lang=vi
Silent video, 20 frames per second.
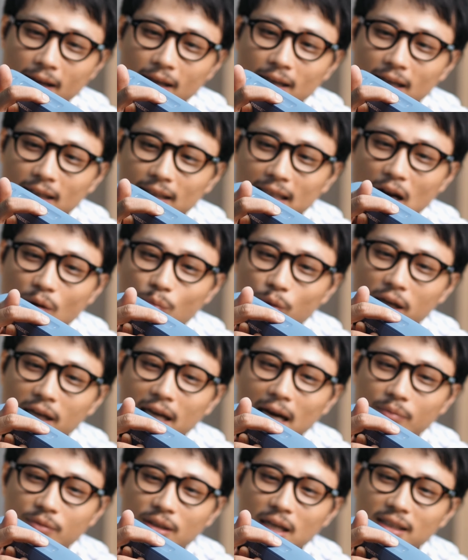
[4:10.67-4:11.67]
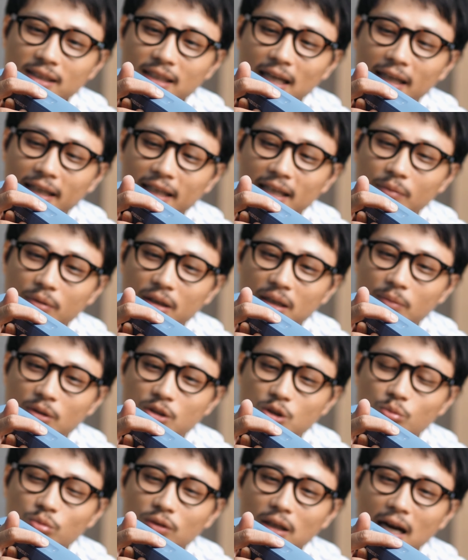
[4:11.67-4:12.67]
Ờ, tạo một cái cảm giác trải nghiệm khi mà
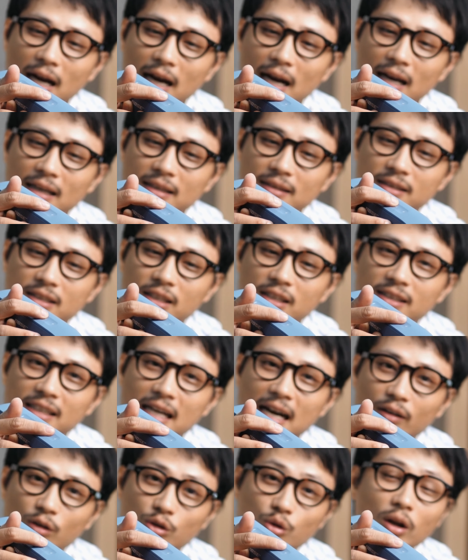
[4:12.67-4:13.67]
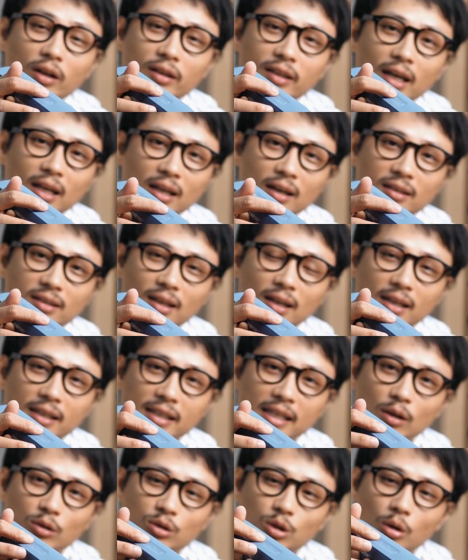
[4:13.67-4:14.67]
chúng ta chơi nhạc nó thuận tiện hơn rất là
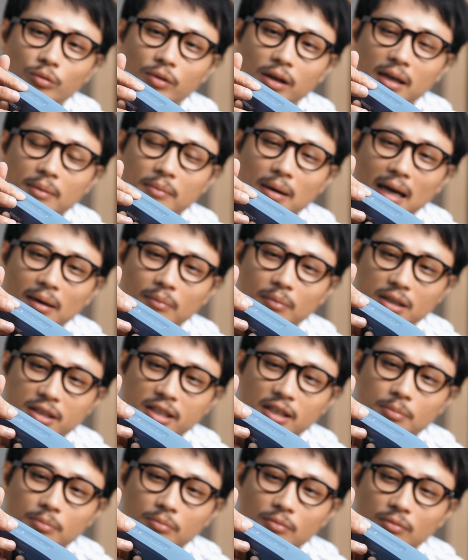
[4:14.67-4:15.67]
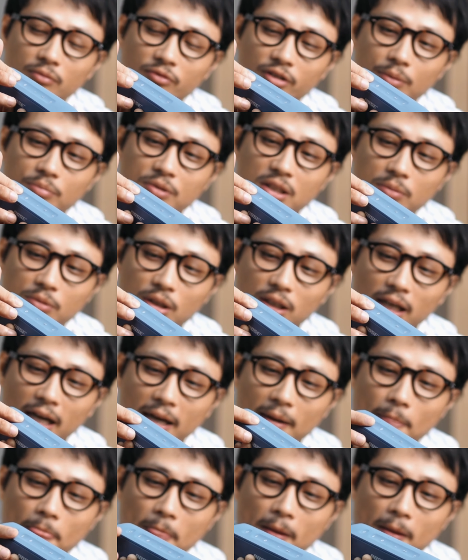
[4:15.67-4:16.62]
nhiều so với cái bản mà chìm phím chìm trước đây